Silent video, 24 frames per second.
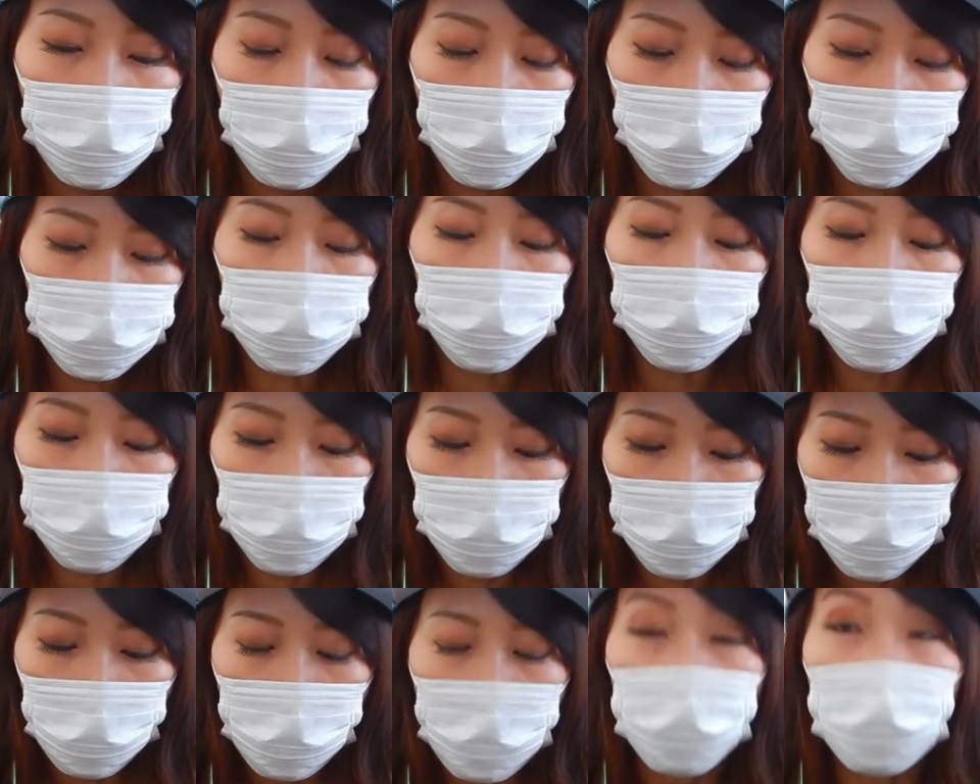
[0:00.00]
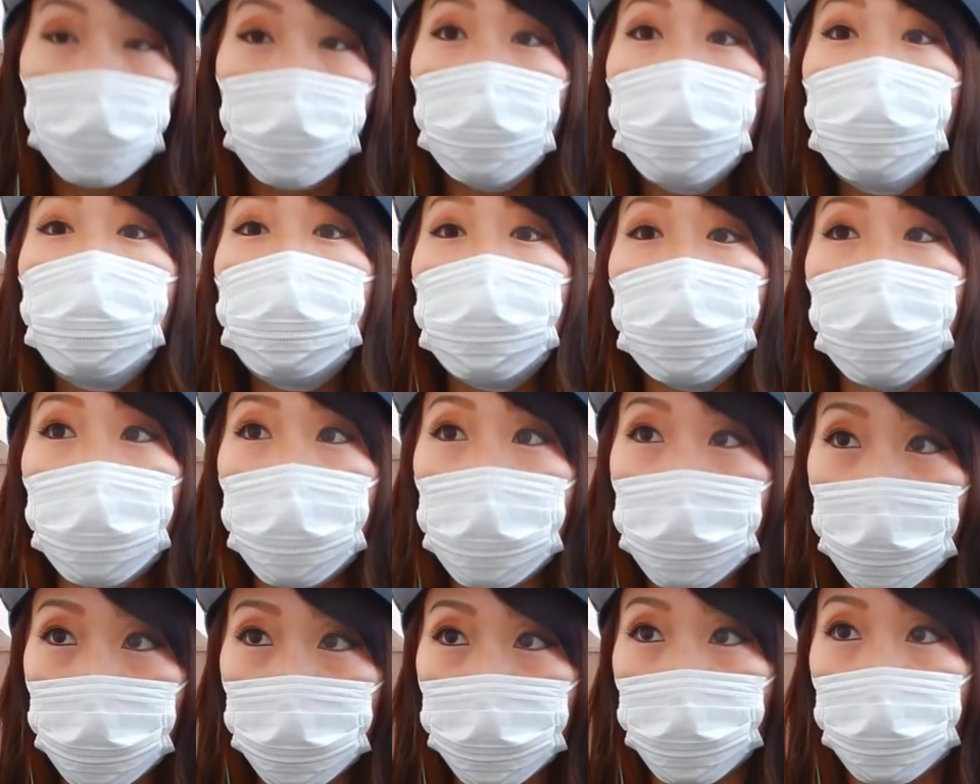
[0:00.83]
よし。次の動
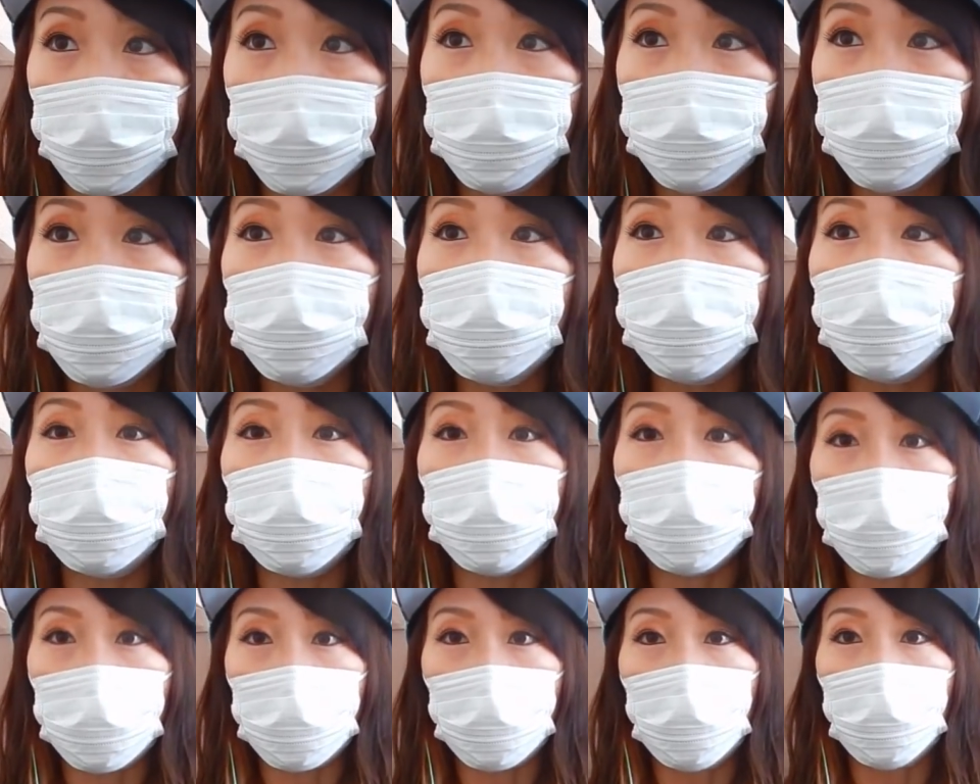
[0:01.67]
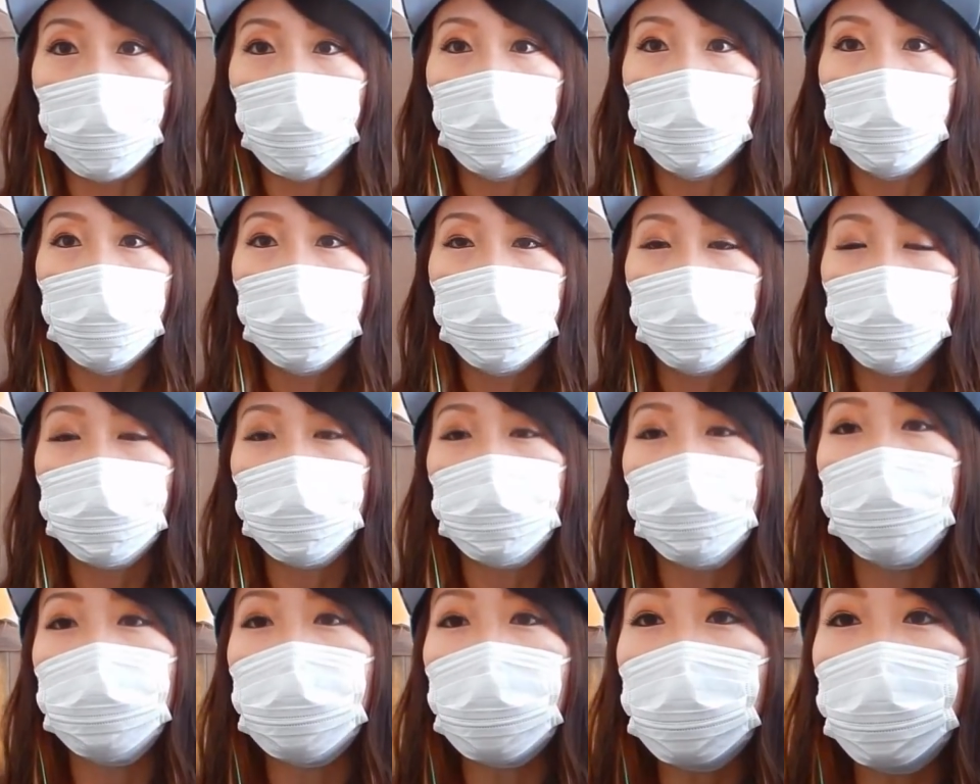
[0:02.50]
画でやろう。次の動画で。ちょっ
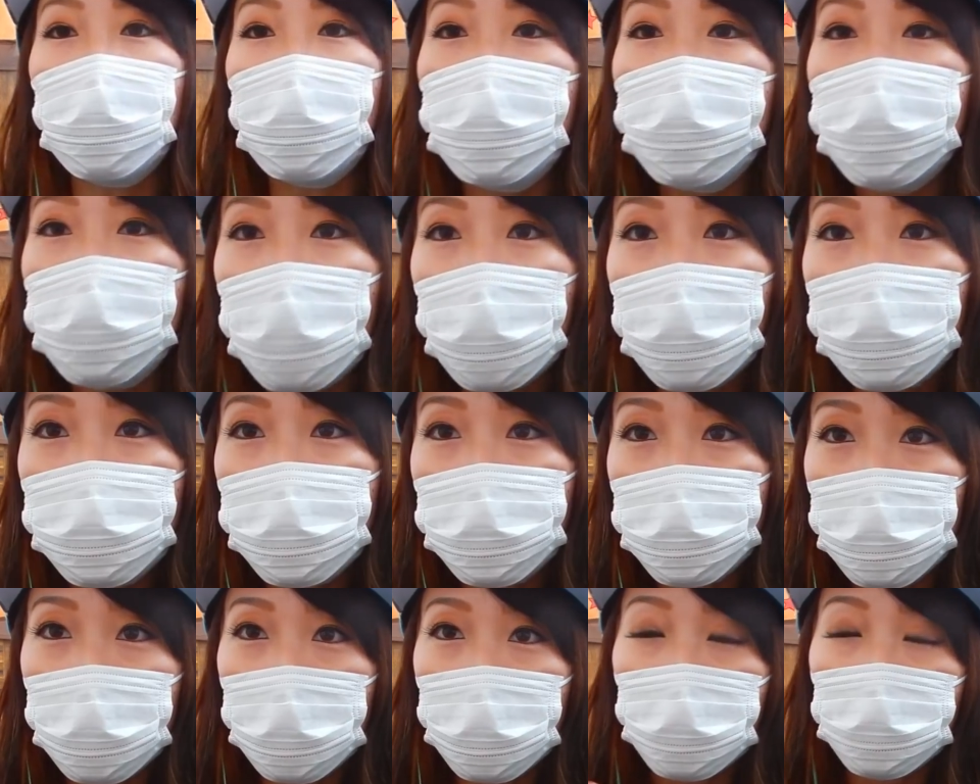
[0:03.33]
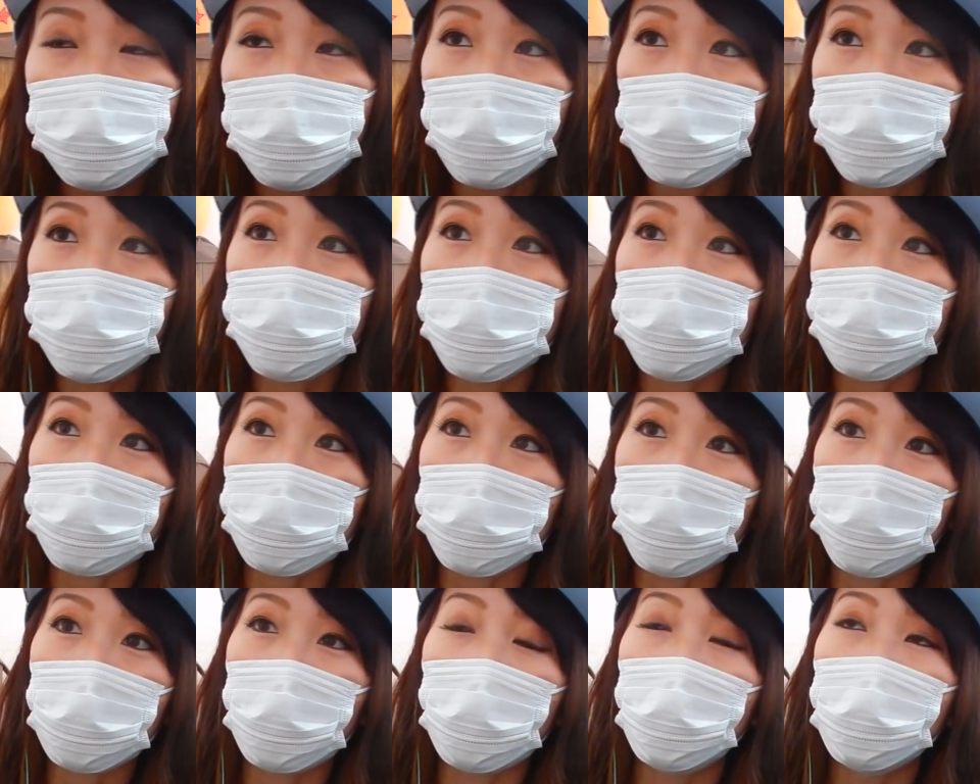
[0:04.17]
と時間思った以上に長く喋っちゃった
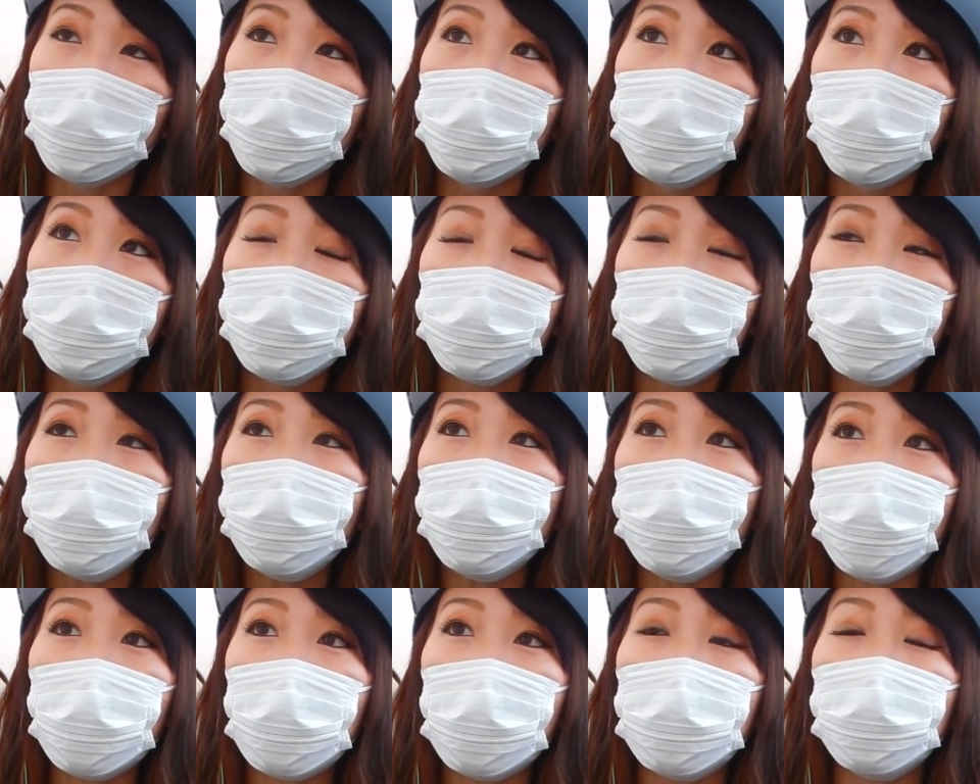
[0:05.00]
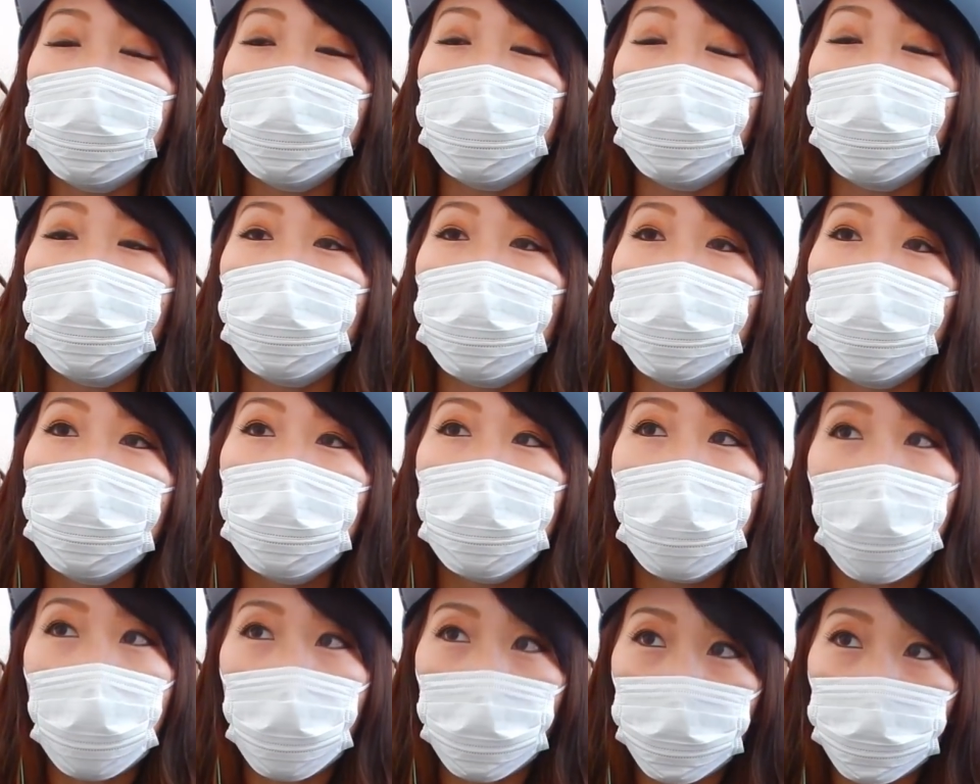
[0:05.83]
から、今日は
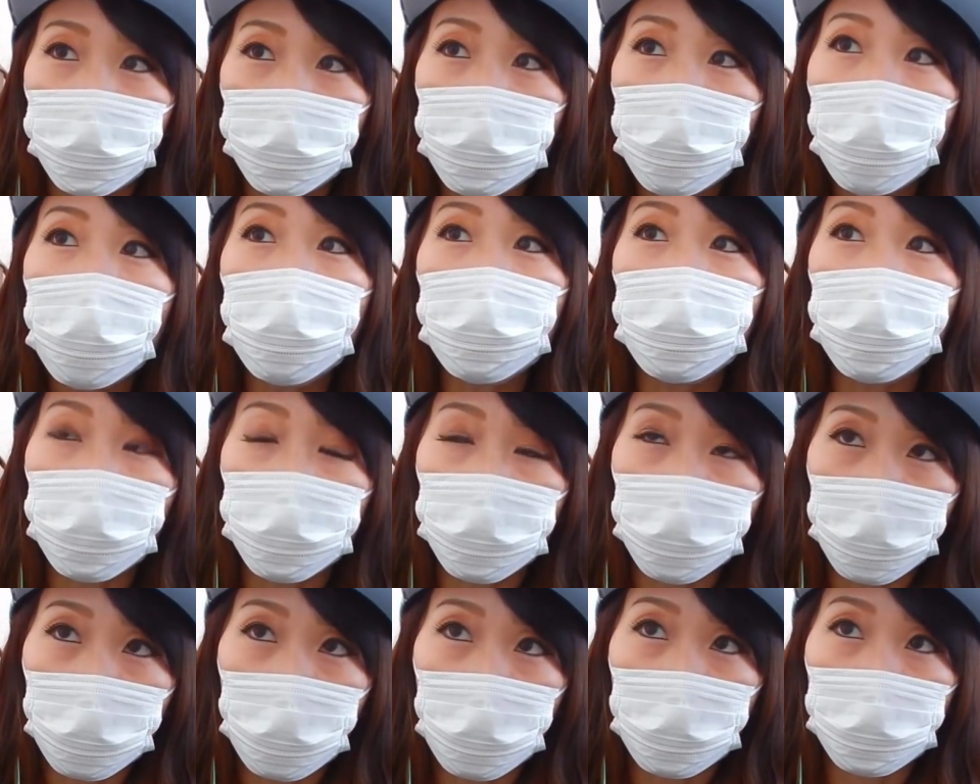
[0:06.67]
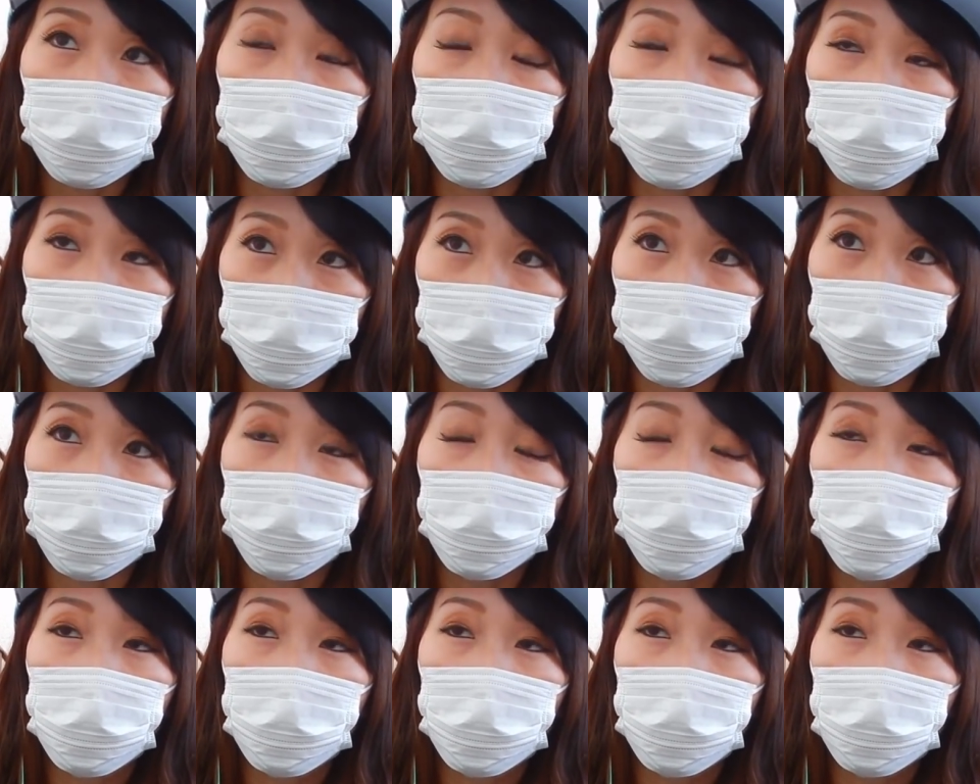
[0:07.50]
アップデートに関する、